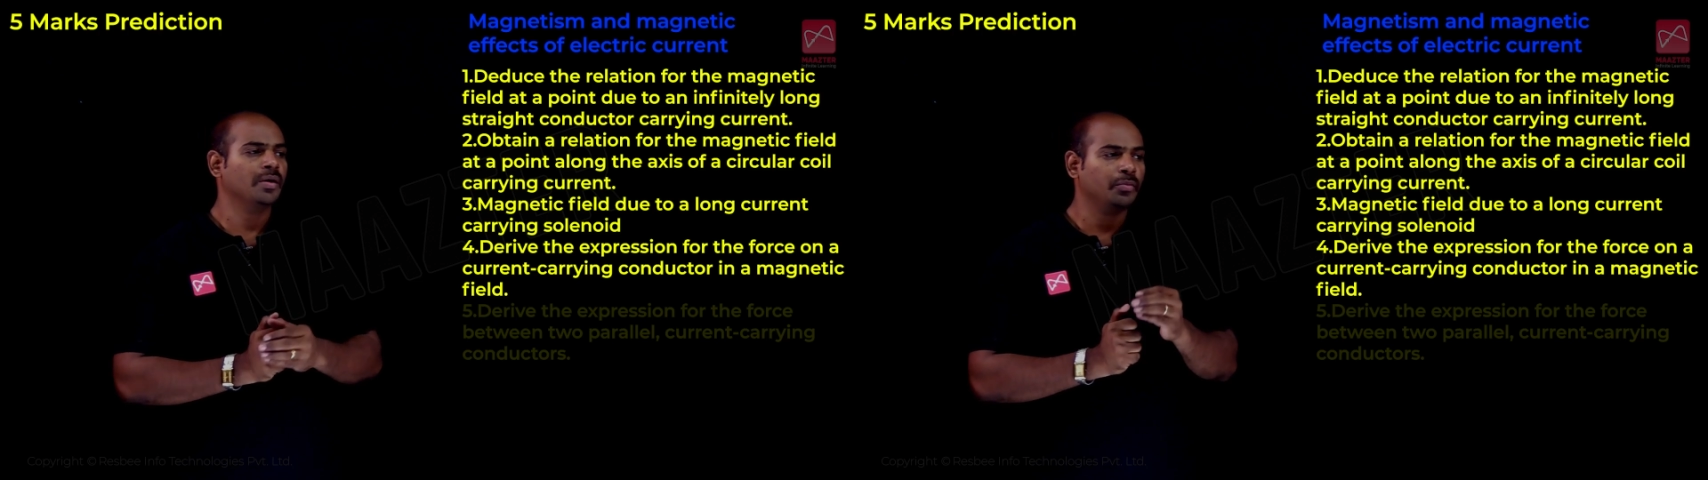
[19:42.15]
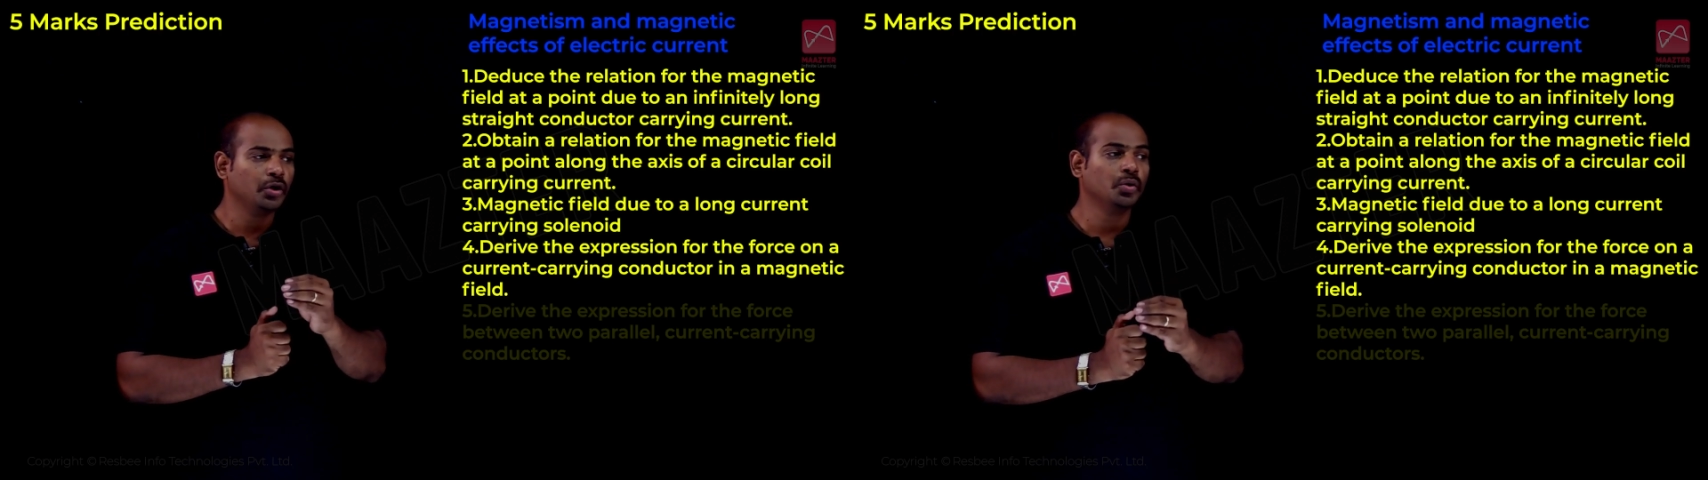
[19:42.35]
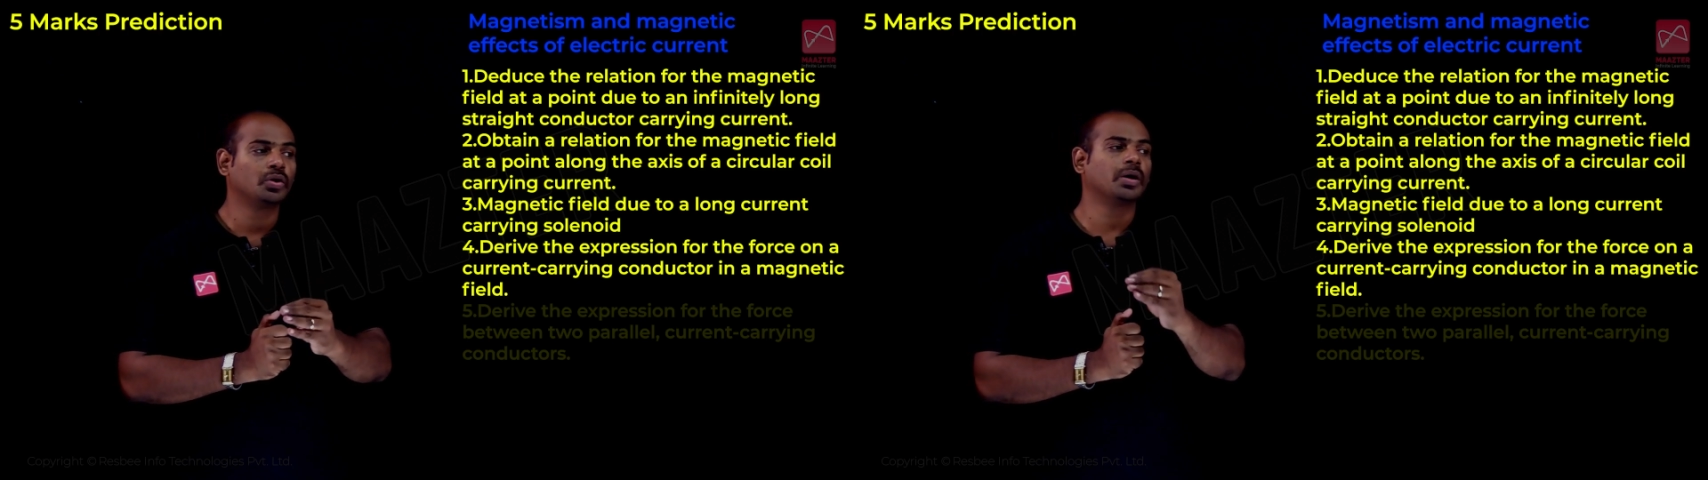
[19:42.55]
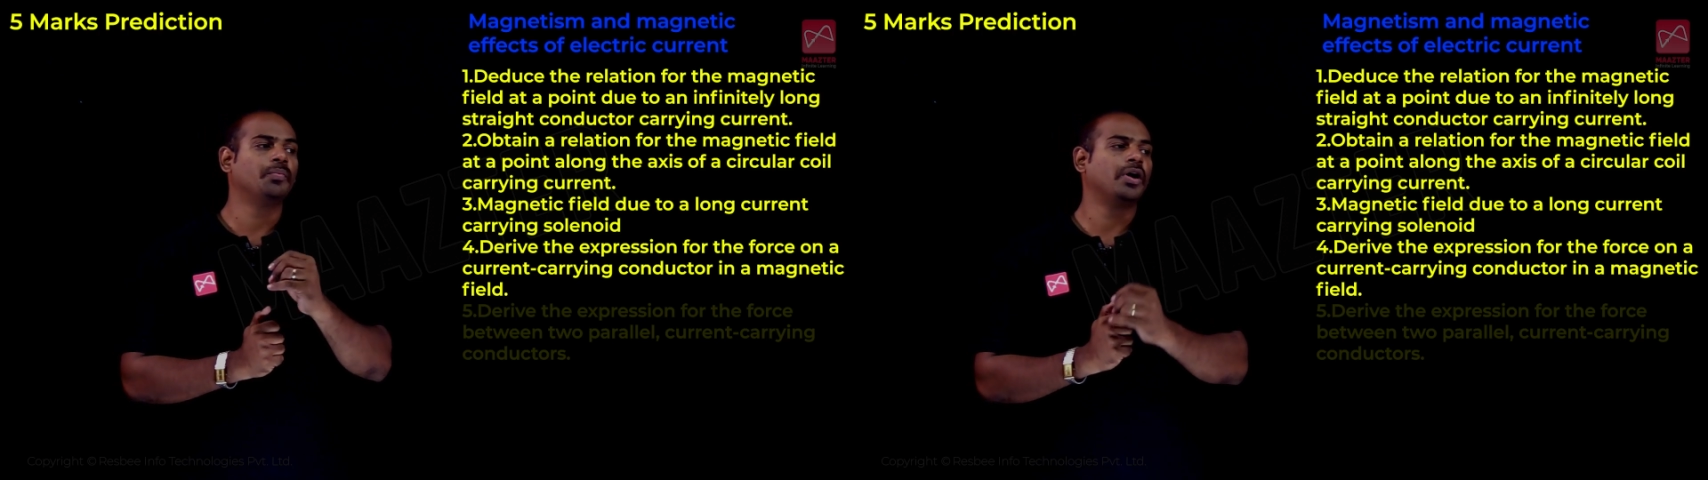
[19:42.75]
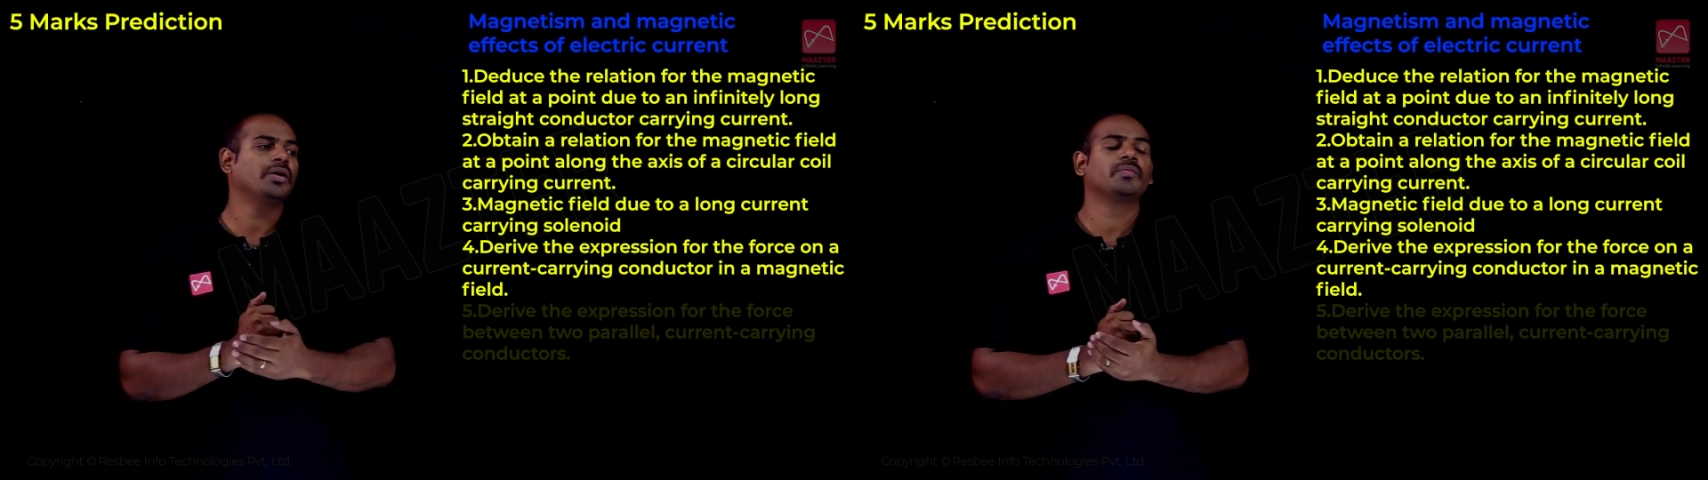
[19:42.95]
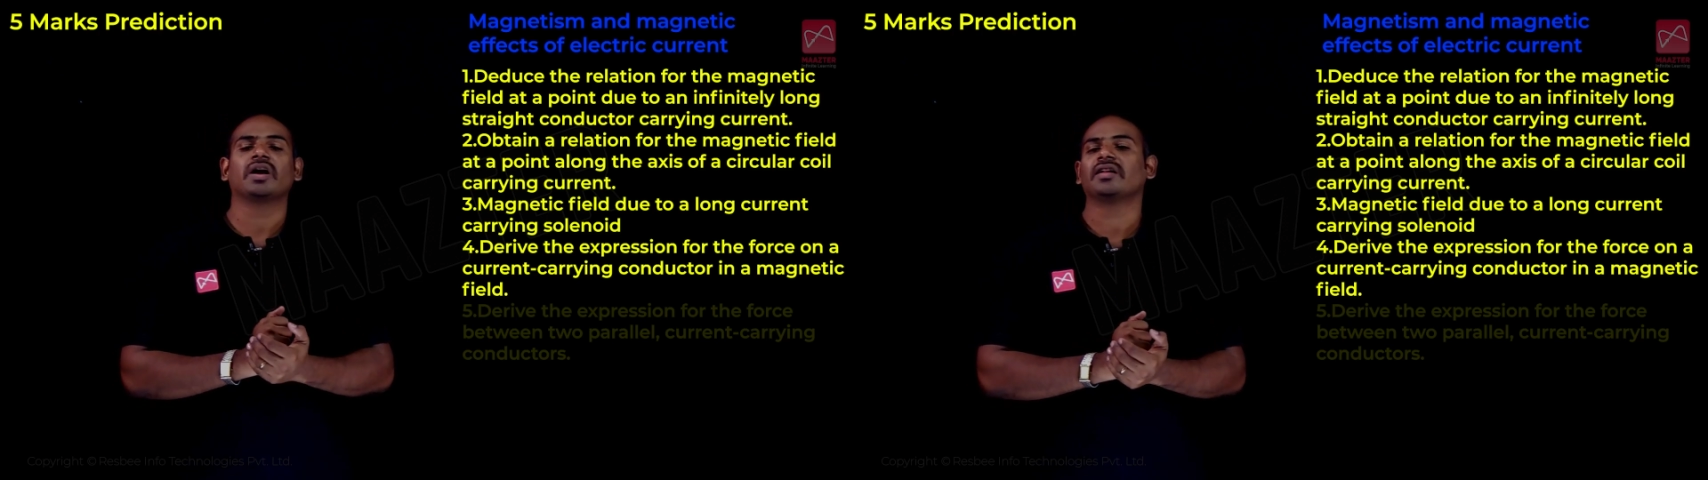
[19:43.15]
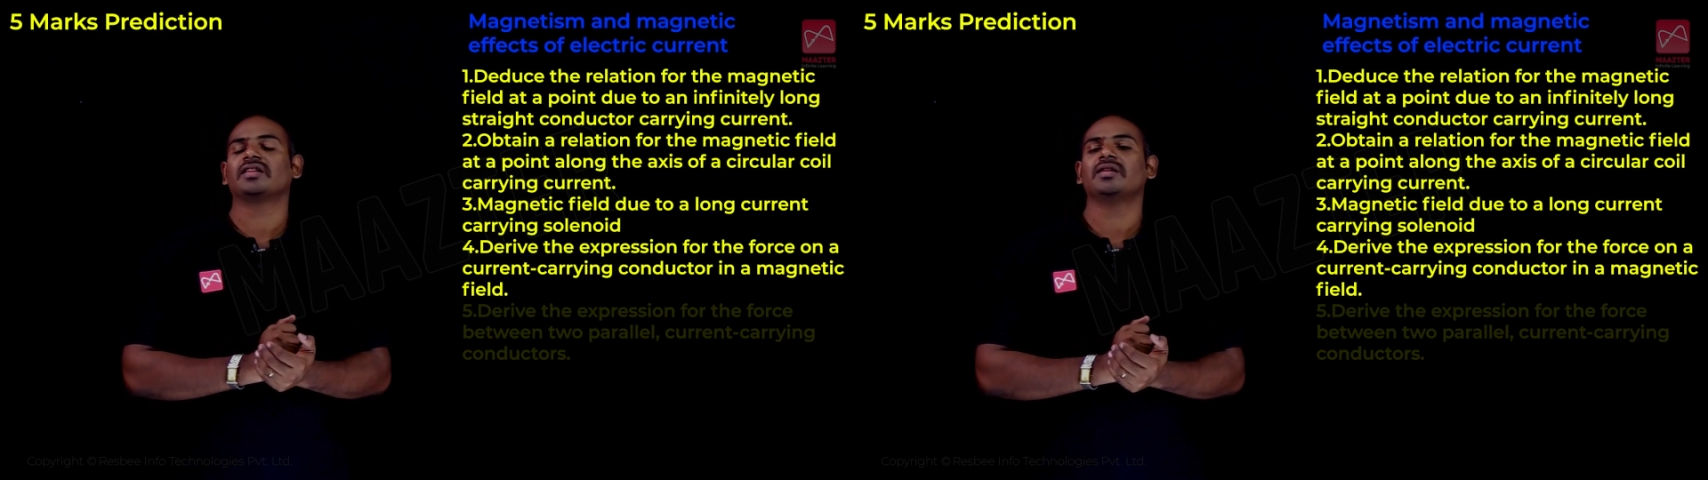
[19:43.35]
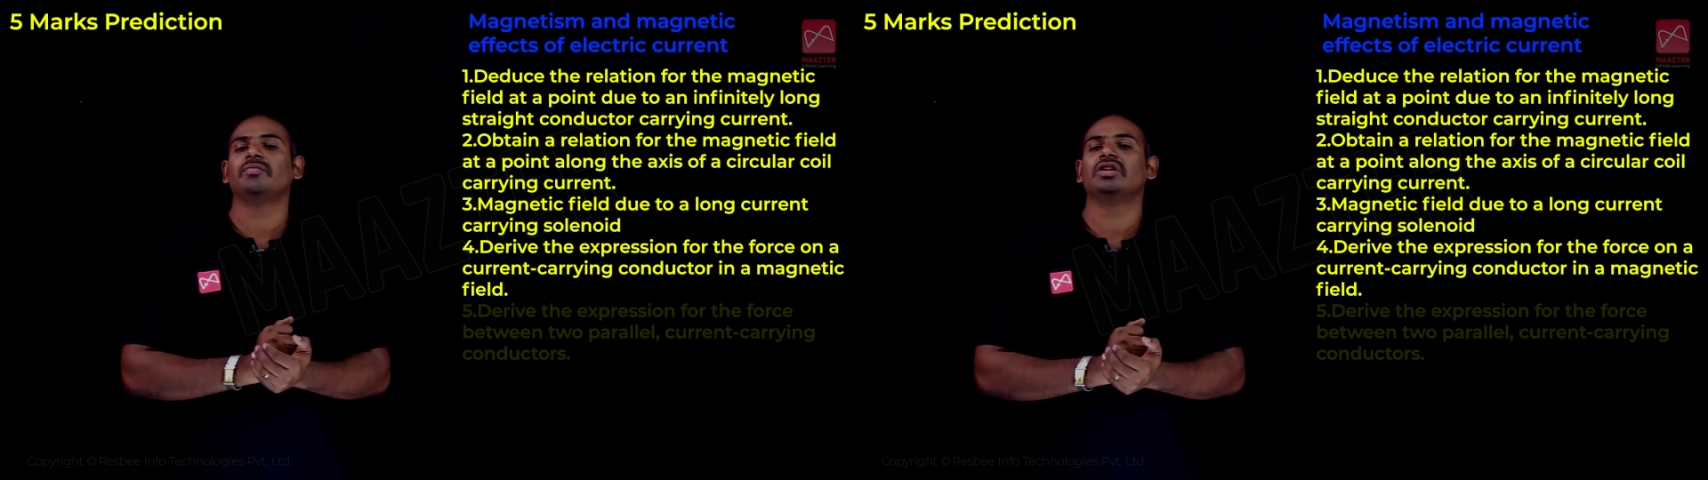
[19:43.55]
மின்னூட்டம் பாயும் கடத்தின்